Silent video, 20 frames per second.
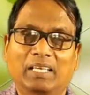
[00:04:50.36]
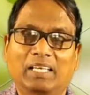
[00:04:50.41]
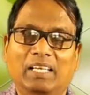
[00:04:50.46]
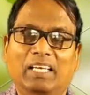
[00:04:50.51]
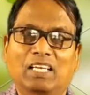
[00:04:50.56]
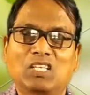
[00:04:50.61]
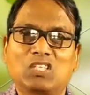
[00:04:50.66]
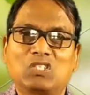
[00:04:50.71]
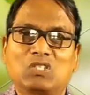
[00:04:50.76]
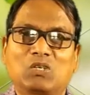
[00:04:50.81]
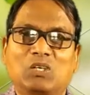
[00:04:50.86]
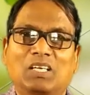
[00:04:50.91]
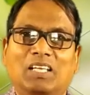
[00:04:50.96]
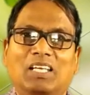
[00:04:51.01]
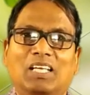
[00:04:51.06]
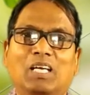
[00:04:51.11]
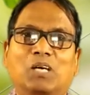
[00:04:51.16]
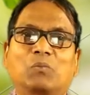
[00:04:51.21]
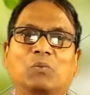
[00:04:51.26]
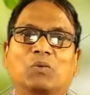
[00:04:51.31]
என்று சொல்லி
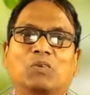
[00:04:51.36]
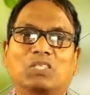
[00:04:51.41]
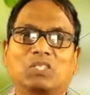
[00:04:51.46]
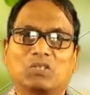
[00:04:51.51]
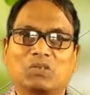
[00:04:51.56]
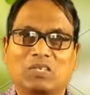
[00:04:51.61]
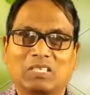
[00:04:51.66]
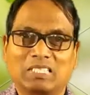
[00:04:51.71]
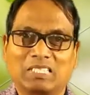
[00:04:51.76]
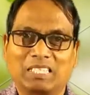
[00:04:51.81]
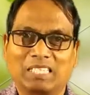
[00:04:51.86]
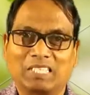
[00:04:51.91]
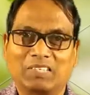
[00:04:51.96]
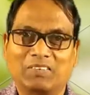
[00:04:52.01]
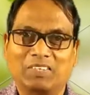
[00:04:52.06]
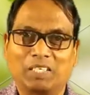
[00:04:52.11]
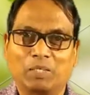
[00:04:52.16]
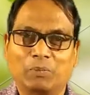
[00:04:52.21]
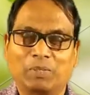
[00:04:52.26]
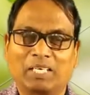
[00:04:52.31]
நாம் விசுவாசிக்க
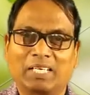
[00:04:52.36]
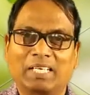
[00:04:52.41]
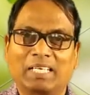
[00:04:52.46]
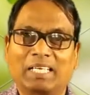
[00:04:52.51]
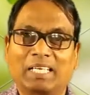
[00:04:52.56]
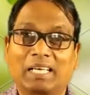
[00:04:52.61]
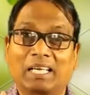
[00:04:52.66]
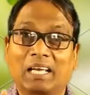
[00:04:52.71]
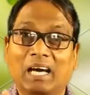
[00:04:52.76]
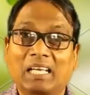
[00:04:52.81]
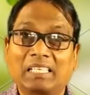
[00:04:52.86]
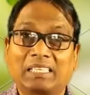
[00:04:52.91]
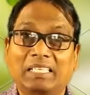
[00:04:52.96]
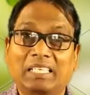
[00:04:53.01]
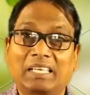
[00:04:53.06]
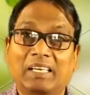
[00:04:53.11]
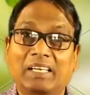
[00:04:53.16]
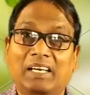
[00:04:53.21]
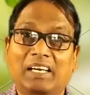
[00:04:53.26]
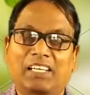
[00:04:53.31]
வேண்டும் இன்றைக்கு
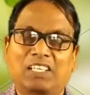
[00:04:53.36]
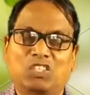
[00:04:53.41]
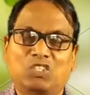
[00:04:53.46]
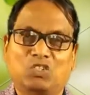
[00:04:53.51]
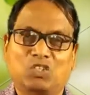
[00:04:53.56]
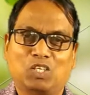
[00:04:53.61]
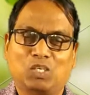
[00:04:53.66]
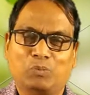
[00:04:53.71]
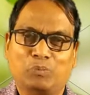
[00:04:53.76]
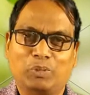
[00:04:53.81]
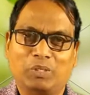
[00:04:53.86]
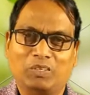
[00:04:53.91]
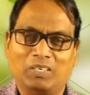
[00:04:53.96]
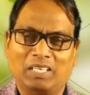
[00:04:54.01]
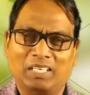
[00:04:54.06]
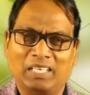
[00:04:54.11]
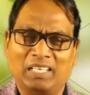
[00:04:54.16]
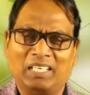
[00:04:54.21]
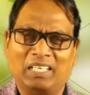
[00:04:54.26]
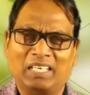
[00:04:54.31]
நாத்திகர்கள் என்று சொல்லப்படுவது
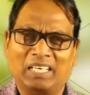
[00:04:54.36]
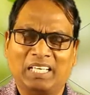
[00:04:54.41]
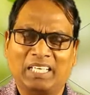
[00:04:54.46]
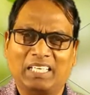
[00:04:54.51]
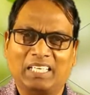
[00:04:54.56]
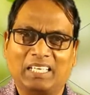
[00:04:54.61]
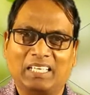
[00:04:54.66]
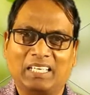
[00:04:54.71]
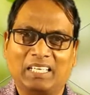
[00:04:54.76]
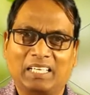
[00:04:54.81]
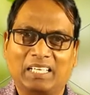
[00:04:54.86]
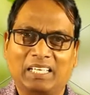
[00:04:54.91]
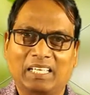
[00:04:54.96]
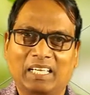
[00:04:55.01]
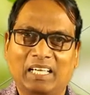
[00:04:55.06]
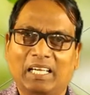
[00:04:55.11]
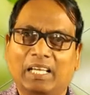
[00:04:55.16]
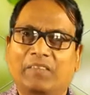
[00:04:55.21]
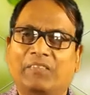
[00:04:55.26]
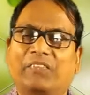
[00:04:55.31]
என்ன நினைக்கிறாங்க
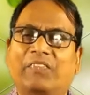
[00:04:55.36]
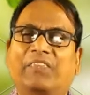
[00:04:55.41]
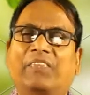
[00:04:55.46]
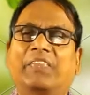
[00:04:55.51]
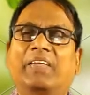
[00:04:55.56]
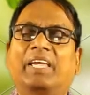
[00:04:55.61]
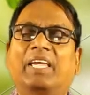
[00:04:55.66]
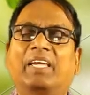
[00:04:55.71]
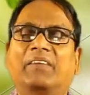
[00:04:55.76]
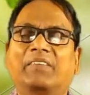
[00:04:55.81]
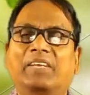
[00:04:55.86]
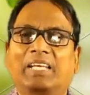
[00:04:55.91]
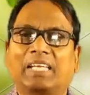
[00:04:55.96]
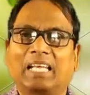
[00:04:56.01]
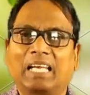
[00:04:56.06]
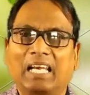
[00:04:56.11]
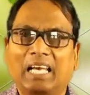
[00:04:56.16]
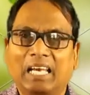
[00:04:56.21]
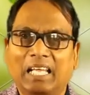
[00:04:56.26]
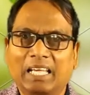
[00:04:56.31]
தேவன்
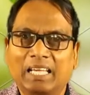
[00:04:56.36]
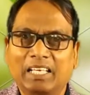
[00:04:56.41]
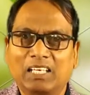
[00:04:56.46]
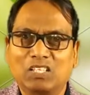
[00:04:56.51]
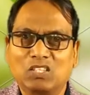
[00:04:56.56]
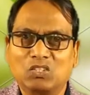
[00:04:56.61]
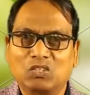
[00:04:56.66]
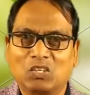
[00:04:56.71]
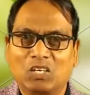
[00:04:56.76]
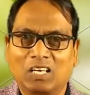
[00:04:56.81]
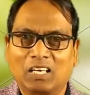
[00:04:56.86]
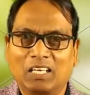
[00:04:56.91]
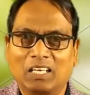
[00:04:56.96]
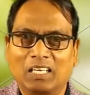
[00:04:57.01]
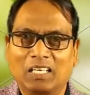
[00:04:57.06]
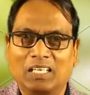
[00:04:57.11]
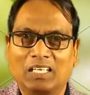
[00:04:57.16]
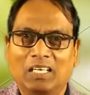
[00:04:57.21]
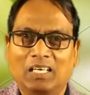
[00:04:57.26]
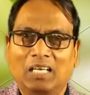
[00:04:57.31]
இல்லை என்று
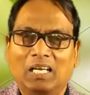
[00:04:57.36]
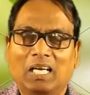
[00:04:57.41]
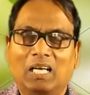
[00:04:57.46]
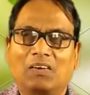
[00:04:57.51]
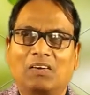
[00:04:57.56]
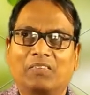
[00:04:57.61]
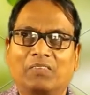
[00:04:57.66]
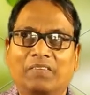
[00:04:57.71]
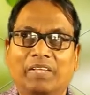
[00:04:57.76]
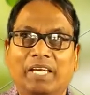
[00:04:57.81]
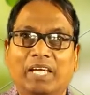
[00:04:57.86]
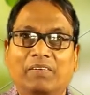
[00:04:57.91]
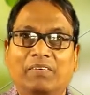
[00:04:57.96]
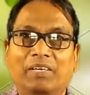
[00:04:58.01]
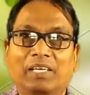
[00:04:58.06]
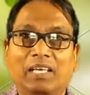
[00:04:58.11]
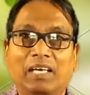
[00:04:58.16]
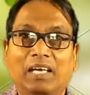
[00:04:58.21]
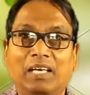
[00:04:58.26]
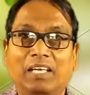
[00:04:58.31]
சொல்றாங்க அவன்
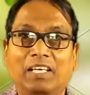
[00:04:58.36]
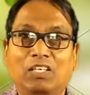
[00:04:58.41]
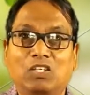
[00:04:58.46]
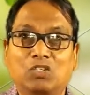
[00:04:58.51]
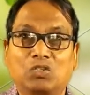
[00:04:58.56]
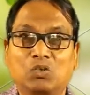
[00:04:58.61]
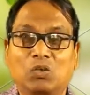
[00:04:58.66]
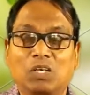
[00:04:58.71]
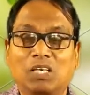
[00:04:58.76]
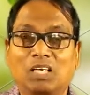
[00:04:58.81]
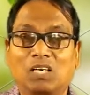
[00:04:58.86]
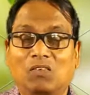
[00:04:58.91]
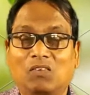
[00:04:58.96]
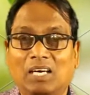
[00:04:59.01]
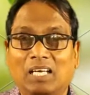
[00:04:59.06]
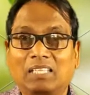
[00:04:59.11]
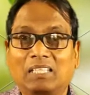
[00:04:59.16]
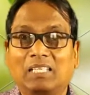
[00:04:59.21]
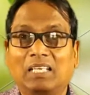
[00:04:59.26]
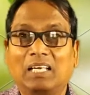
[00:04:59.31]
தேவன் இல்லை என்று சொல்லுகிற
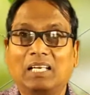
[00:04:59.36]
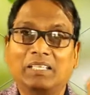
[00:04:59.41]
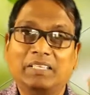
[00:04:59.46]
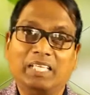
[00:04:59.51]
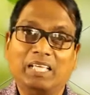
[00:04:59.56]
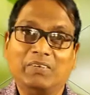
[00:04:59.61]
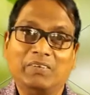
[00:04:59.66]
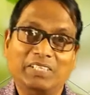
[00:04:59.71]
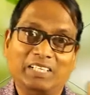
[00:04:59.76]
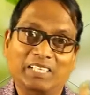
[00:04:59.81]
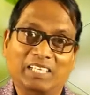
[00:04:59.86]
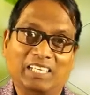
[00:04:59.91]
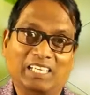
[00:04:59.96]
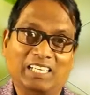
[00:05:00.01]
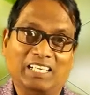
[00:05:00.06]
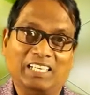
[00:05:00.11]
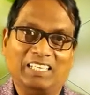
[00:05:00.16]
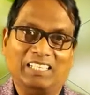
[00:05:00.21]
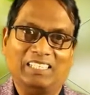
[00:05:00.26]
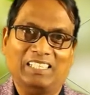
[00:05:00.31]
வார்த்தையிலே தேவன்
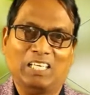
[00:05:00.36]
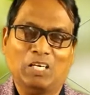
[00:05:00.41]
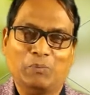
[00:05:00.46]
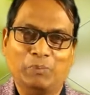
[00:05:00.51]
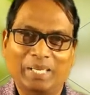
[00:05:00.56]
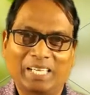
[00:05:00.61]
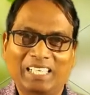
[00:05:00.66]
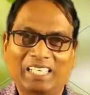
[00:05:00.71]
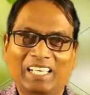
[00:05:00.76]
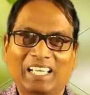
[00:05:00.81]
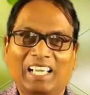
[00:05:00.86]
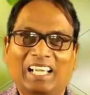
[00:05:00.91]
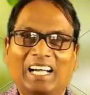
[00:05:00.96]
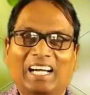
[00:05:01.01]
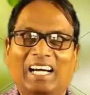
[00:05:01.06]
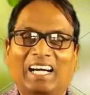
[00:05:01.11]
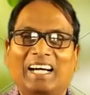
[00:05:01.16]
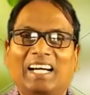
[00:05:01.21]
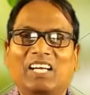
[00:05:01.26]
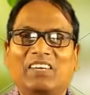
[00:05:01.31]
இருக்கிறார் ஆமேன்
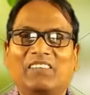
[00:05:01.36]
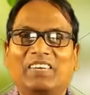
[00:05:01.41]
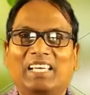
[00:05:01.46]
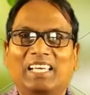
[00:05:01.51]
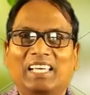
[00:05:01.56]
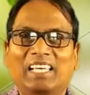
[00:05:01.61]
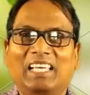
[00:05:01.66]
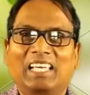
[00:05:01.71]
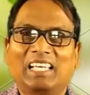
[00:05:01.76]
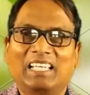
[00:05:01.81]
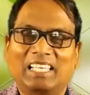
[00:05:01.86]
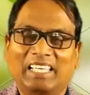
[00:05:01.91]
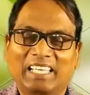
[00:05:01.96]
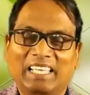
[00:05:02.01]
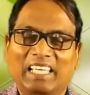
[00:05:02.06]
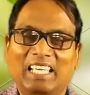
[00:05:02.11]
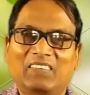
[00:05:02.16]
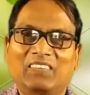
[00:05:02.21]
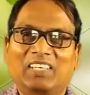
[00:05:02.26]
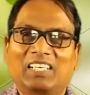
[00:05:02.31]
ஆகவே
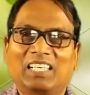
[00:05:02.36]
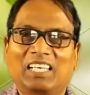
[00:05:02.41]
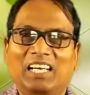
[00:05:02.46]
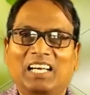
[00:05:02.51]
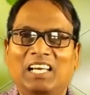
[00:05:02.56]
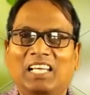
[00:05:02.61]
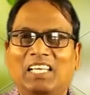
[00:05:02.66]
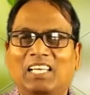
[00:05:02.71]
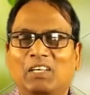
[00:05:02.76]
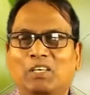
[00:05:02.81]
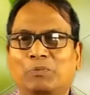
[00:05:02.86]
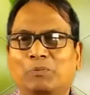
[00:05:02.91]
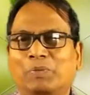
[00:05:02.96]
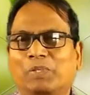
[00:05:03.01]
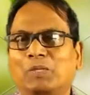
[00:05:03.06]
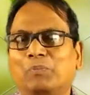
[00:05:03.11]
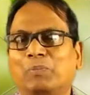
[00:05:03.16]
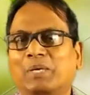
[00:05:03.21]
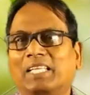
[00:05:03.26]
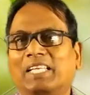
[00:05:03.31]
தேவன் இல்லை
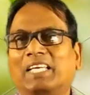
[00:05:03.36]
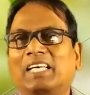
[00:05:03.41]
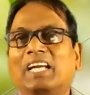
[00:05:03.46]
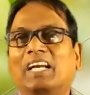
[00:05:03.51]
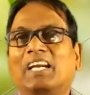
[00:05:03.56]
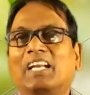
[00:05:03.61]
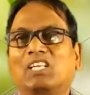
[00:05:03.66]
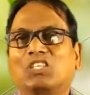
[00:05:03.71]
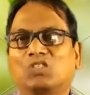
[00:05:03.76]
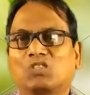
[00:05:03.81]
என்று மதிகேடன்